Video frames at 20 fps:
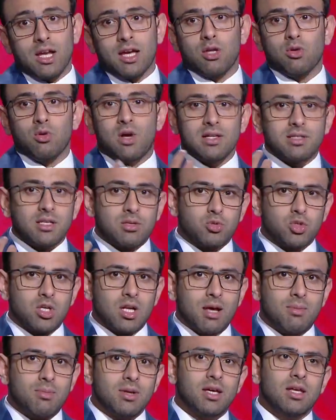لك انه حصلت
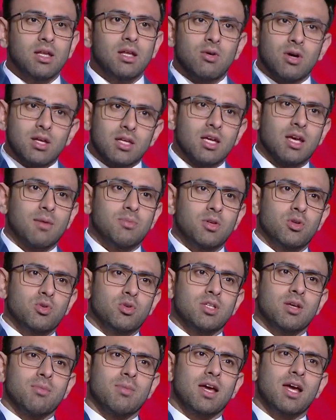مشكله قبل كده وقت الكابتن
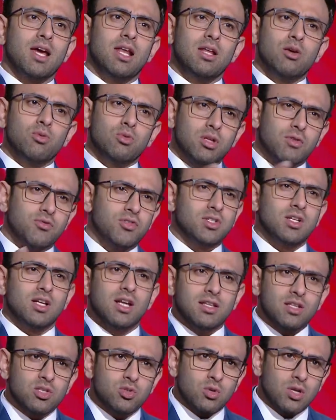حسام غالي
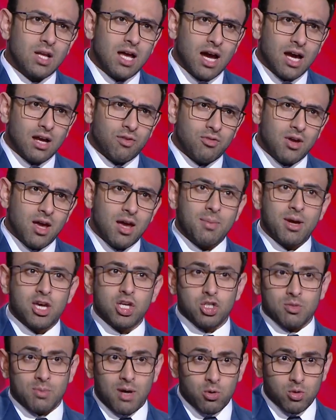وتفاصيلها الناس كلها عارفاها ما
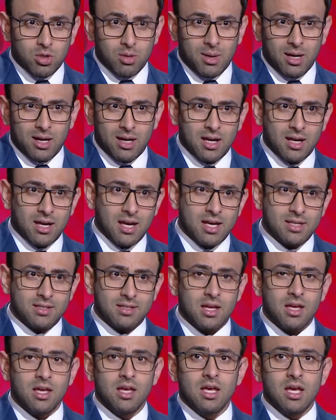كانش معاكم طبعا كان الجهاز
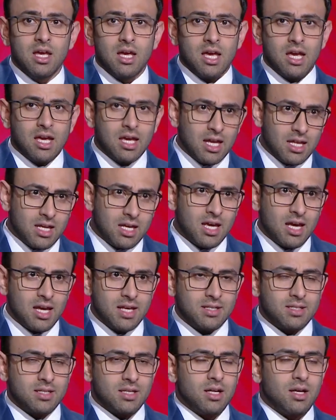ده كان
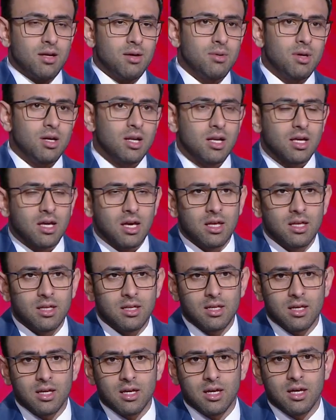الجهاز آه، اللي
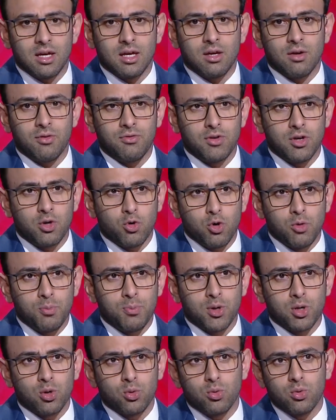كان آه، فيه
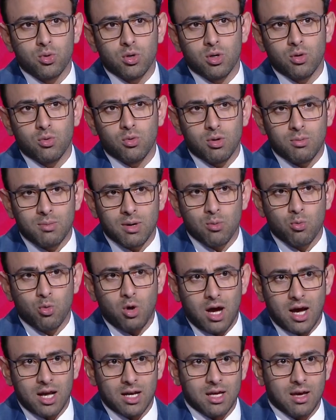كوبر
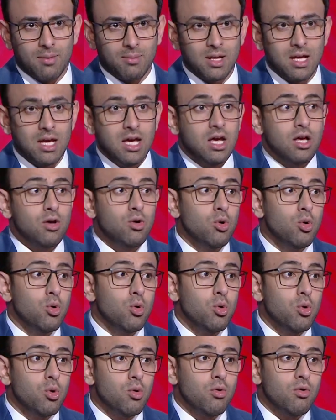والمجموعه الكامله
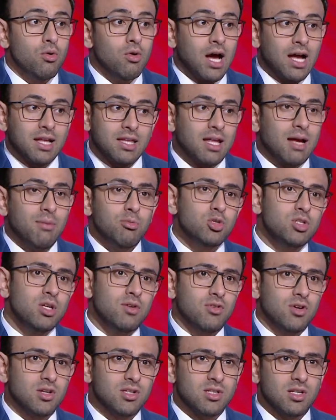هتتعاملوا
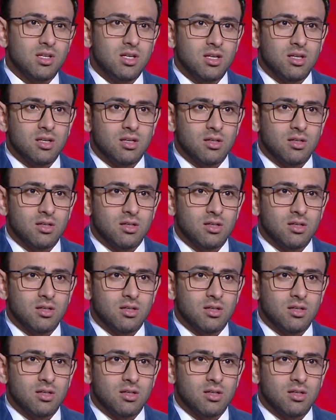ازاي في القصه دي